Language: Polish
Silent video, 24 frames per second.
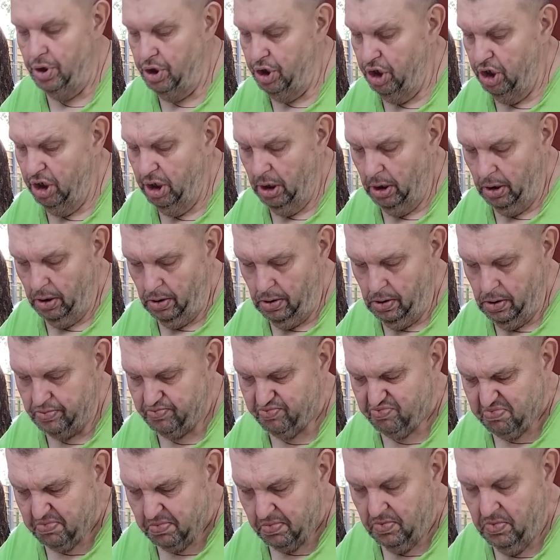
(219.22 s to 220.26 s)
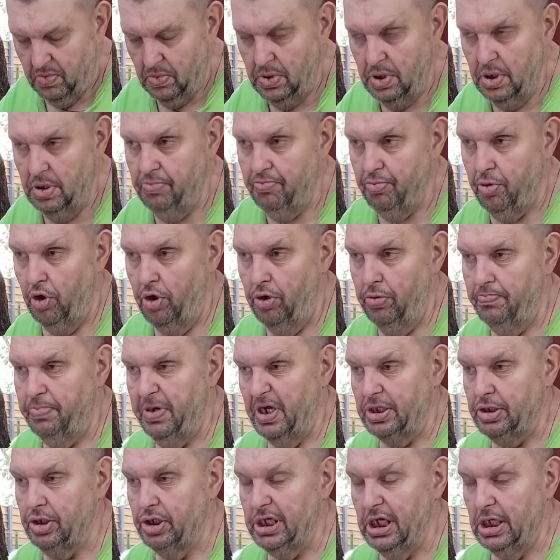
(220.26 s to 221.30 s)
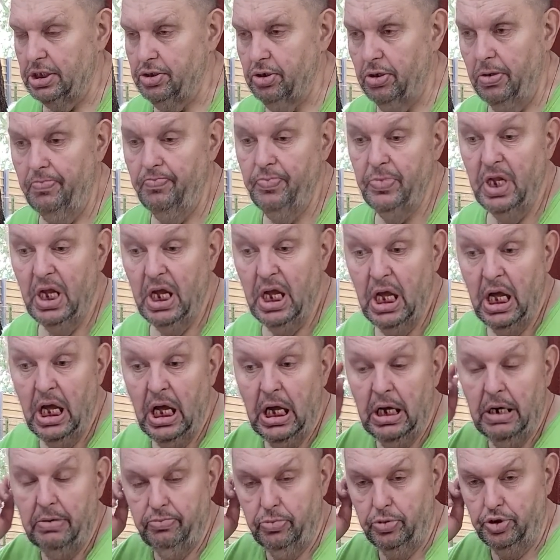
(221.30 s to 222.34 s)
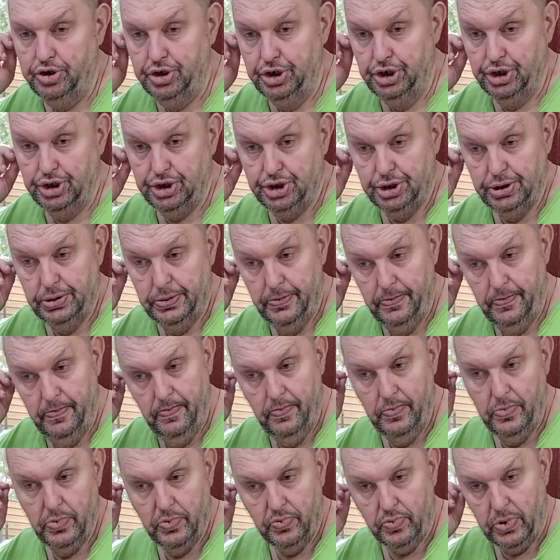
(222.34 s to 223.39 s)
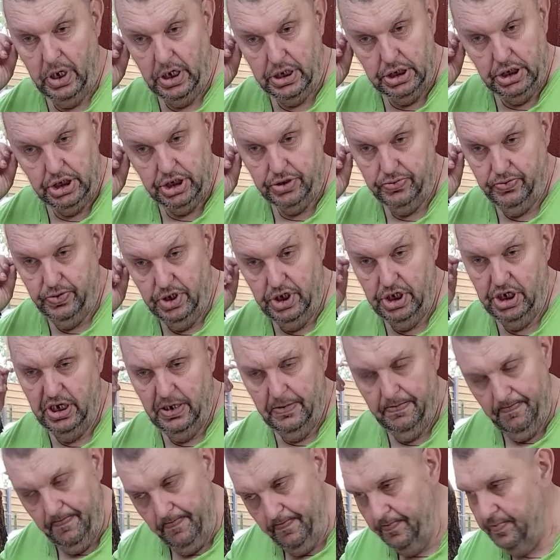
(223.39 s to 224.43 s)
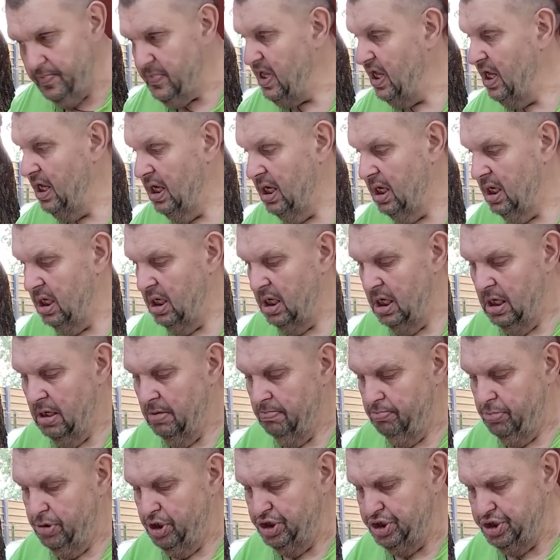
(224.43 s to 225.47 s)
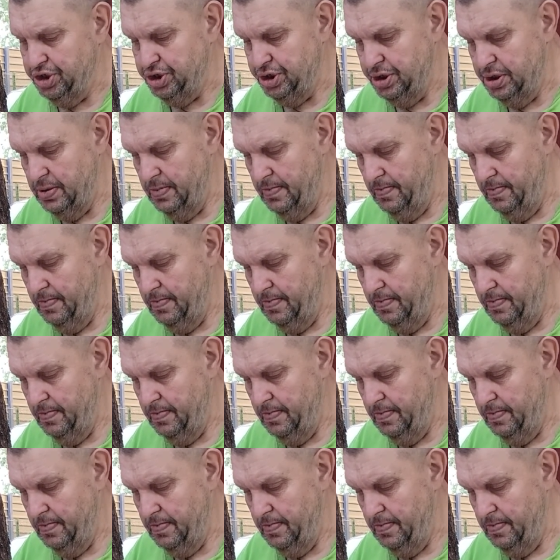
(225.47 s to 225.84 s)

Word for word: I powiem pato tato, musisz w każdej chwili być